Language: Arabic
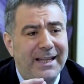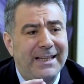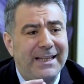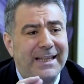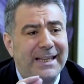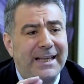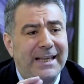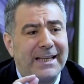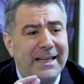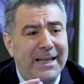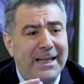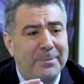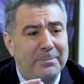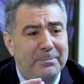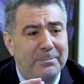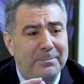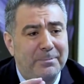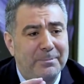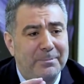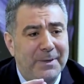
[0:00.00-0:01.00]

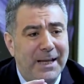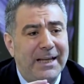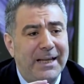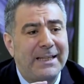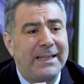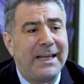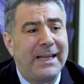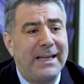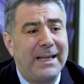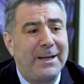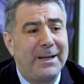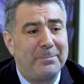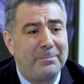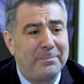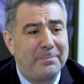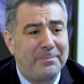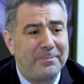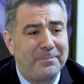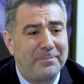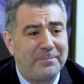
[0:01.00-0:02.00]
الاعلام
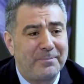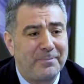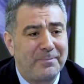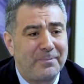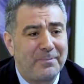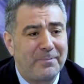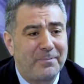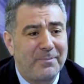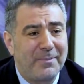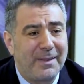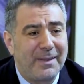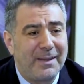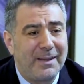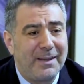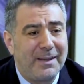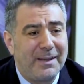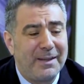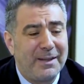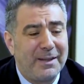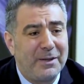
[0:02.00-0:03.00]
الكلام صحيح
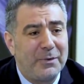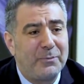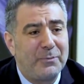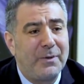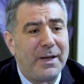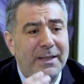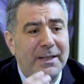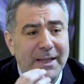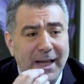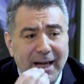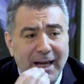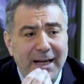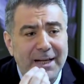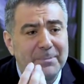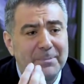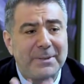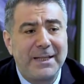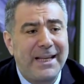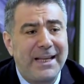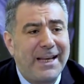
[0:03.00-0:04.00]
فهي
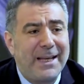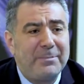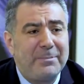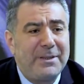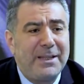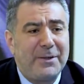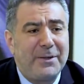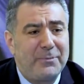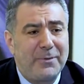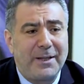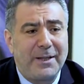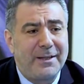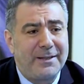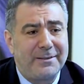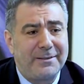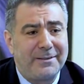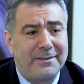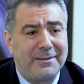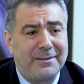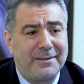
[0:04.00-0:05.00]
حرب كلاميه
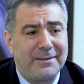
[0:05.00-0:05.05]
فقط